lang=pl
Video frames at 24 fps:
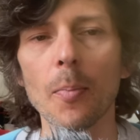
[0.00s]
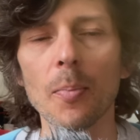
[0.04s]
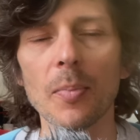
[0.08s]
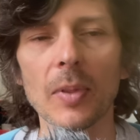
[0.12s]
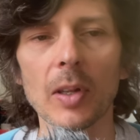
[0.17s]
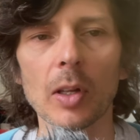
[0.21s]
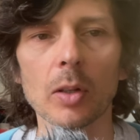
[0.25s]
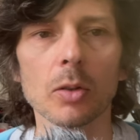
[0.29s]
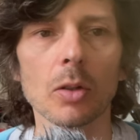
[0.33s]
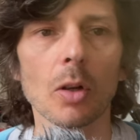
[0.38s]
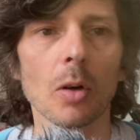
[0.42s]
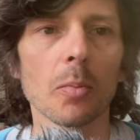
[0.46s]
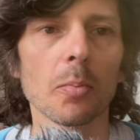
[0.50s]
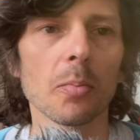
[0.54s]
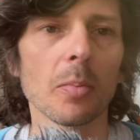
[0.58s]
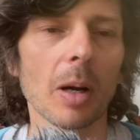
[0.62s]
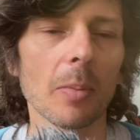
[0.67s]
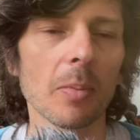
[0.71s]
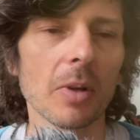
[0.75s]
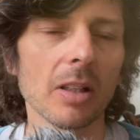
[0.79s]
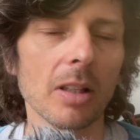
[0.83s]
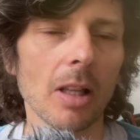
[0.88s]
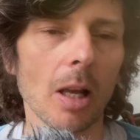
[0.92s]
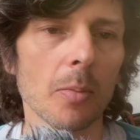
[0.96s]
no to
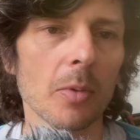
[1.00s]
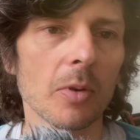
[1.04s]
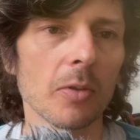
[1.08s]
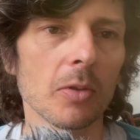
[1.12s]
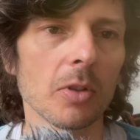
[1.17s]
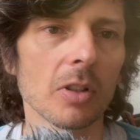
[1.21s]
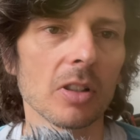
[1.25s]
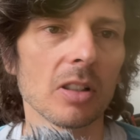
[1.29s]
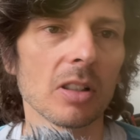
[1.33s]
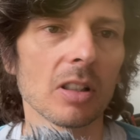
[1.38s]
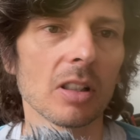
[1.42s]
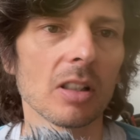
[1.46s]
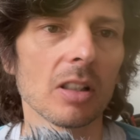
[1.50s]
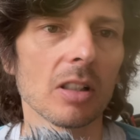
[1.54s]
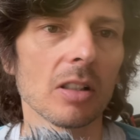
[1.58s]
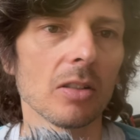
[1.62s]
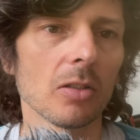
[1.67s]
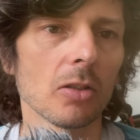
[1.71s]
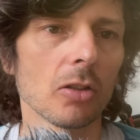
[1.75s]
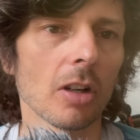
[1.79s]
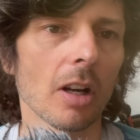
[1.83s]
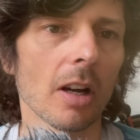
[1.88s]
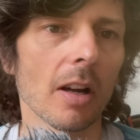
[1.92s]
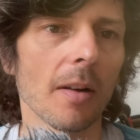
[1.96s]
pamiętamy wszyscy,
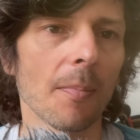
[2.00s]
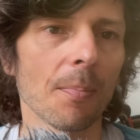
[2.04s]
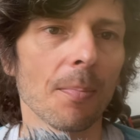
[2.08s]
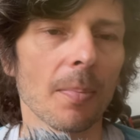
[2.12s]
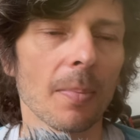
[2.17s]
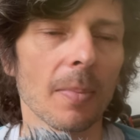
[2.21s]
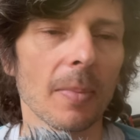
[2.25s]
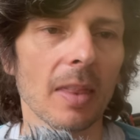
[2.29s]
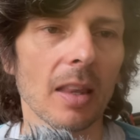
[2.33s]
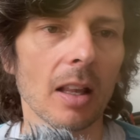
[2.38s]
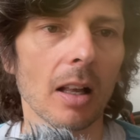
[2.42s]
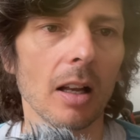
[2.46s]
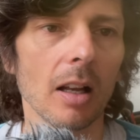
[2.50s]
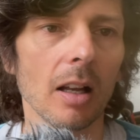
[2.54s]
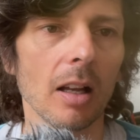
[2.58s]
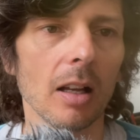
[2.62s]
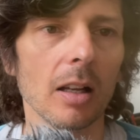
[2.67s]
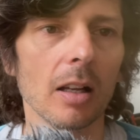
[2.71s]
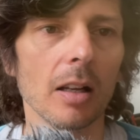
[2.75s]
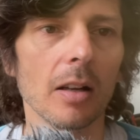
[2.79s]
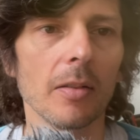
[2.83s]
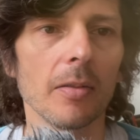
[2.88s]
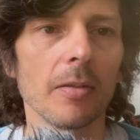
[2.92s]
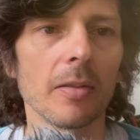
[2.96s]
że
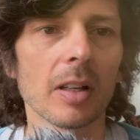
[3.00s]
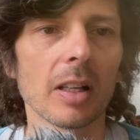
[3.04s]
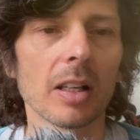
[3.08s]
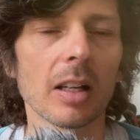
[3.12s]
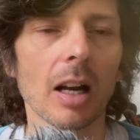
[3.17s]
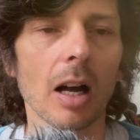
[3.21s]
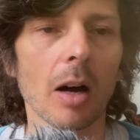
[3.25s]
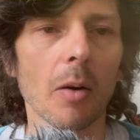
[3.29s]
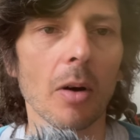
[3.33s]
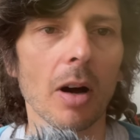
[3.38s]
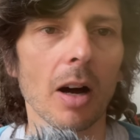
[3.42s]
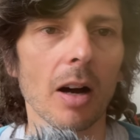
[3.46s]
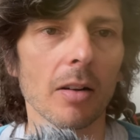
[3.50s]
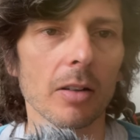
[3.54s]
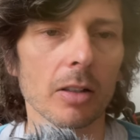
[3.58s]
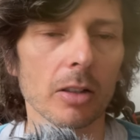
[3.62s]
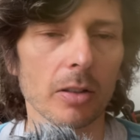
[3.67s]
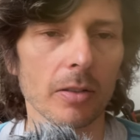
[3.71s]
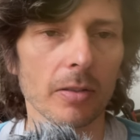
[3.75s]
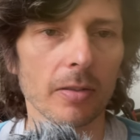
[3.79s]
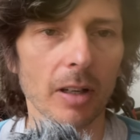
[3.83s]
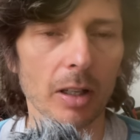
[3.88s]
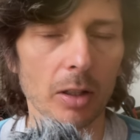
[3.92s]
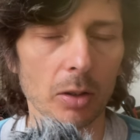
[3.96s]
e, wygrała
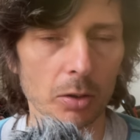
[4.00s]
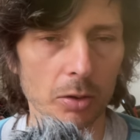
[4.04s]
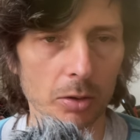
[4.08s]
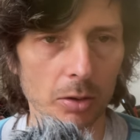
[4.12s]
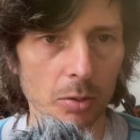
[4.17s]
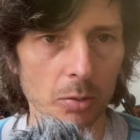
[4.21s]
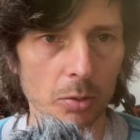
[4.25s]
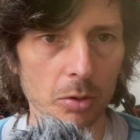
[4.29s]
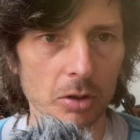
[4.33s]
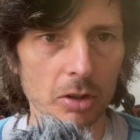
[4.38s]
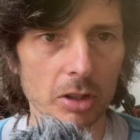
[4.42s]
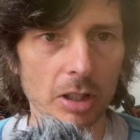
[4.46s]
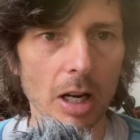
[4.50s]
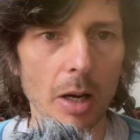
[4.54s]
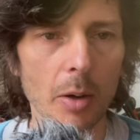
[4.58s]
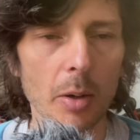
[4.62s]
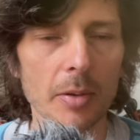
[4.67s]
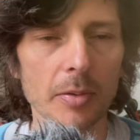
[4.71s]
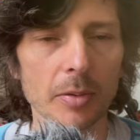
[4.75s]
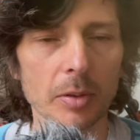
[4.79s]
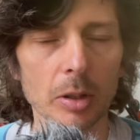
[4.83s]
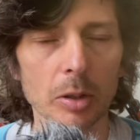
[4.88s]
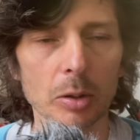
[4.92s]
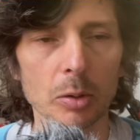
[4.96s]
walońską
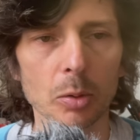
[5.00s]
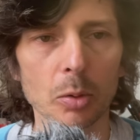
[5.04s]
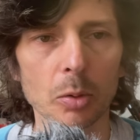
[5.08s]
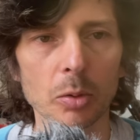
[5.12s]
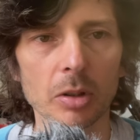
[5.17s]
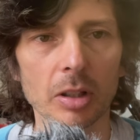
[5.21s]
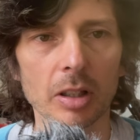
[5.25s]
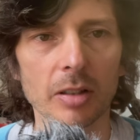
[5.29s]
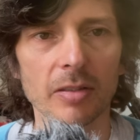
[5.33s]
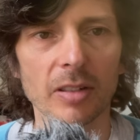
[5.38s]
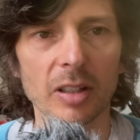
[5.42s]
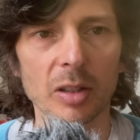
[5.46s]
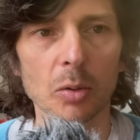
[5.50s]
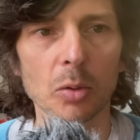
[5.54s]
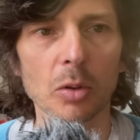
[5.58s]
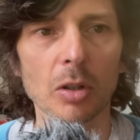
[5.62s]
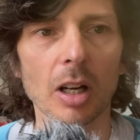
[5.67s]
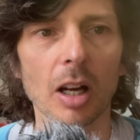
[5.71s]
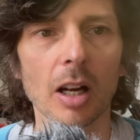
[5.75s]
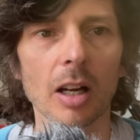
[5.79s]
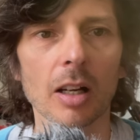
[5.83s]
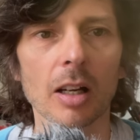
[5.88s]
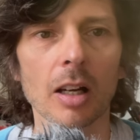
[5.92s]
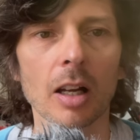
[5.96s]
strzałę w tych trudnych
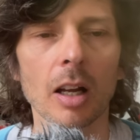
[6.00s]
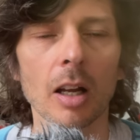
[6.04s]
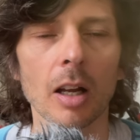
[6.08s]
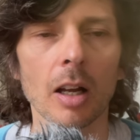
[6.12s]
warunkach.